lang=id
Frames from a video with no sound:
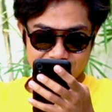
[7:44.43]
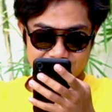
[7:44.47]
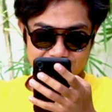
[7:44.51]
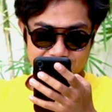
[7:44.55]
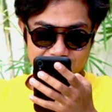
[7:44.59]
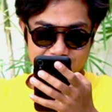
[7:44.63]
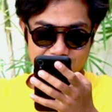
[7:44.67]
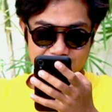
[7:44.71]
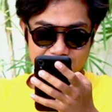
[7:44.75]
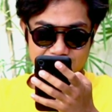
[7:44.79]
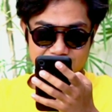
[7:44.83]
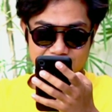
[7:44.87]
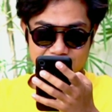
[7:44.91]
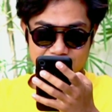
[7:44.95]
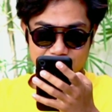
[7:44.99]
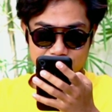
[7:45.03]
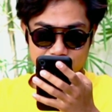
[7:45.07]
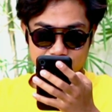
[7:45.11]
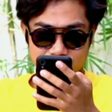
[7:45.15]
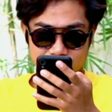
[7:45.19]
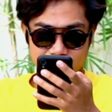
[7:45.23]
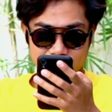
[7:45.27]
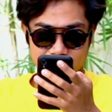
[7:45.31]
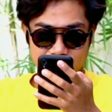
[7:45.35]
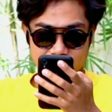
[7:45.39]
dan ada
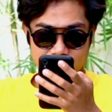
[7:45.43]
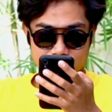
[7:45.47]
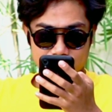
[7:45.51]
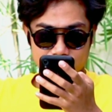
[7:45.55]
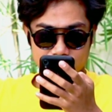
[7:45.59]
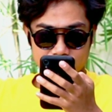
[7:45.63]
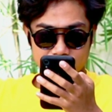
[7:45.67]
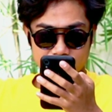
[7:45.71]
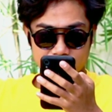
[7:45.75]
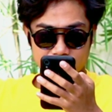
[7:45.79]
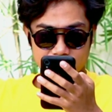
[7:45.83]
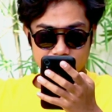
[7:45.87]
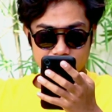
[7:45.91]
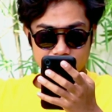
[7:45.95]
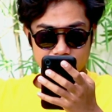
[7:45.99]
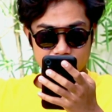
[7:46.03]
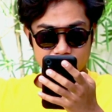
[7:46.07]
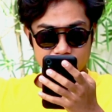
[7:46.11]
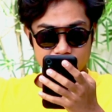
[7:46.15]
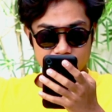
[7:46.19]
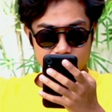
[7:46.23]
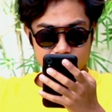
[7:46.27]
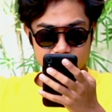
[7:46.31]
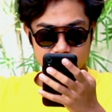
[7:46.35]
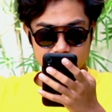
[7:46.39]
merek apa nih
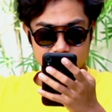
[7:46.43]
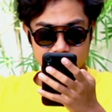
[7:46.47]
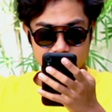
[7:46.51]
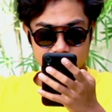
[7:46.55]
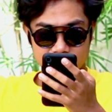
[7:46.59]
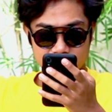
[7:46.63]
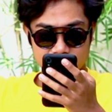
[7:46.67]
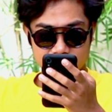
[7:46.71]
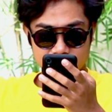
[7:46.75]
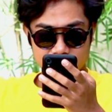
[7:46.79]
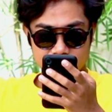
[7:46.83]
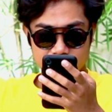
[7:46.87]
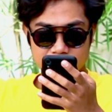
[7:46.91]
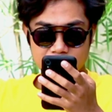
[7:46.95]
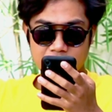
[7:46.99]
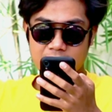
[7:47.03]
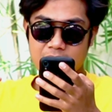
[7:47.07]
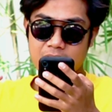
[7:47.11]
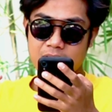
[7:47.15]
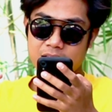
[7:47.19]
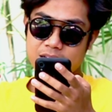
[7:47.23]
Nah